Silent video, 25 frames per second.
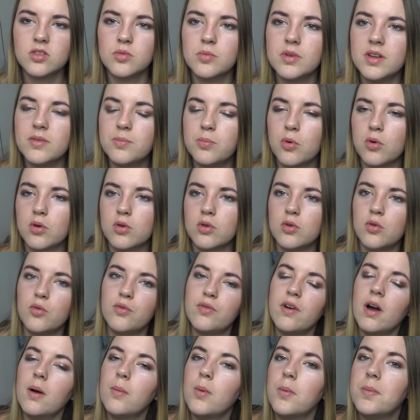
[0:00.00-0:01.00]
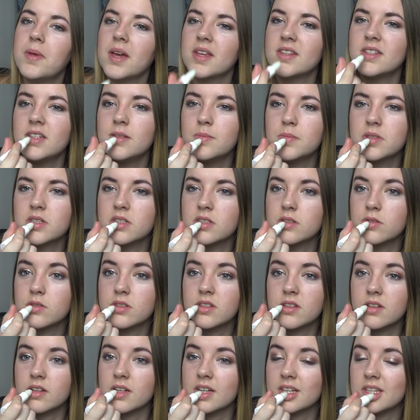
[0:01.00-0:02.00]
sur mes lèvres pour que le fard à paupières tienne parce que sinon
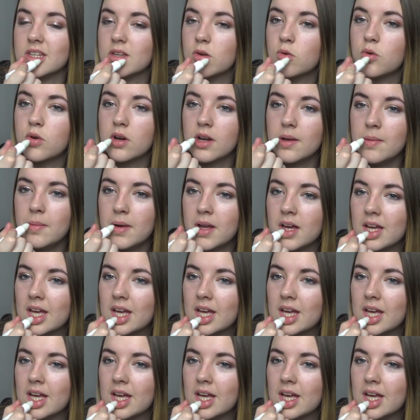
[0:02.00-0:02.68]
ça va être horrible.